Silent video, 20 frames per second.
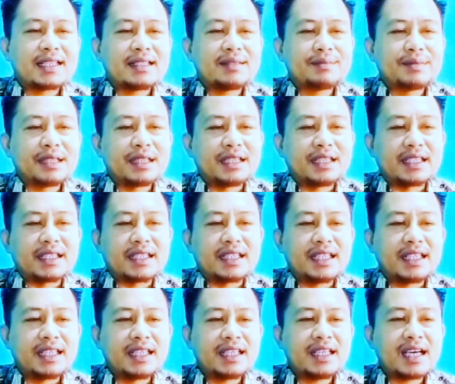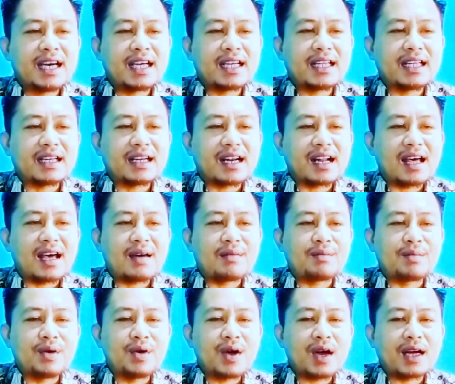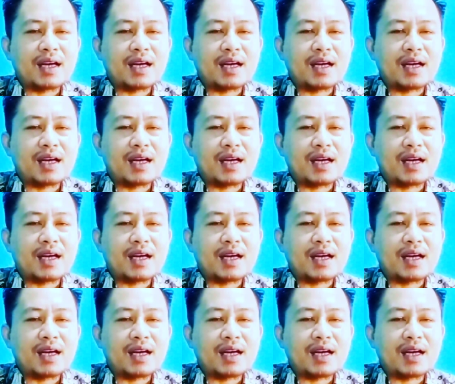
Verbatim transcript: dimiliki hari Rabu